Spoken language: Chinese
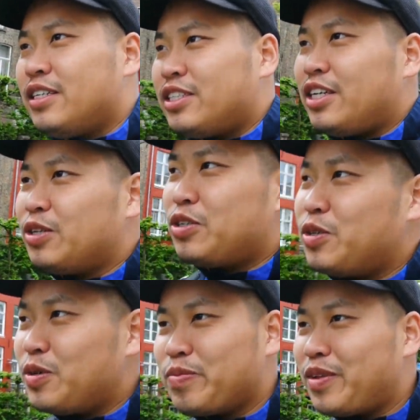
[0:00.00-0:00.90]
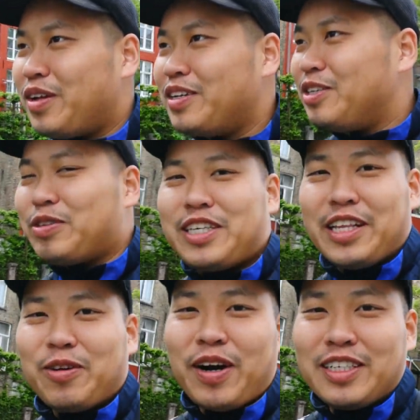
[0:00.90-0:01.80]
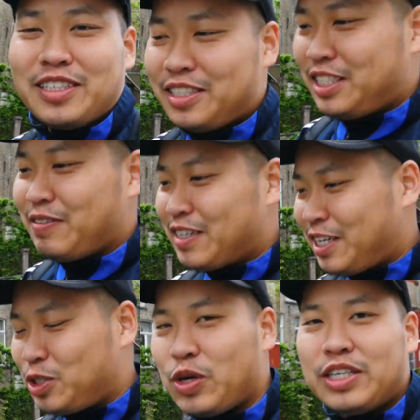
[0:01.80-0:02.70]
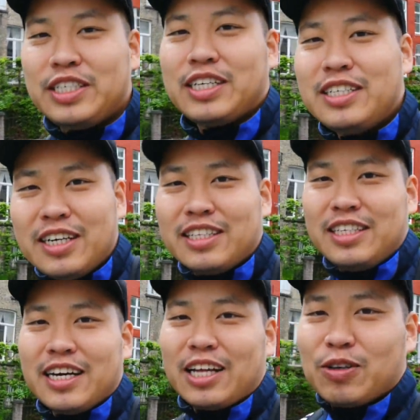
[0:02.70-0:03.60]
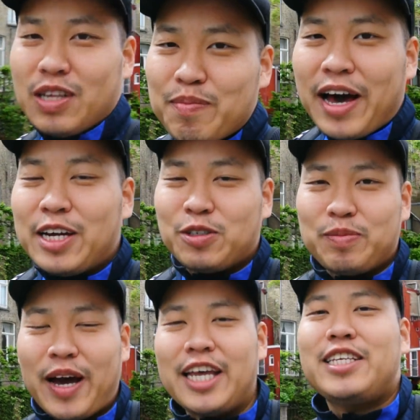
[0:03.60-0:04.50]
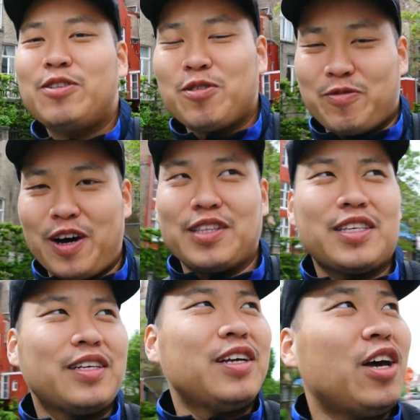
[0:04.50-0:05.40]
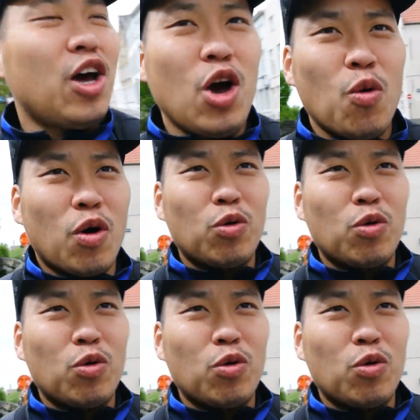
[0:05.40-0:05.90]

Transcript: 这就是有钱的话，真是希望在全世界各地啊都能买一所买一几所房子。我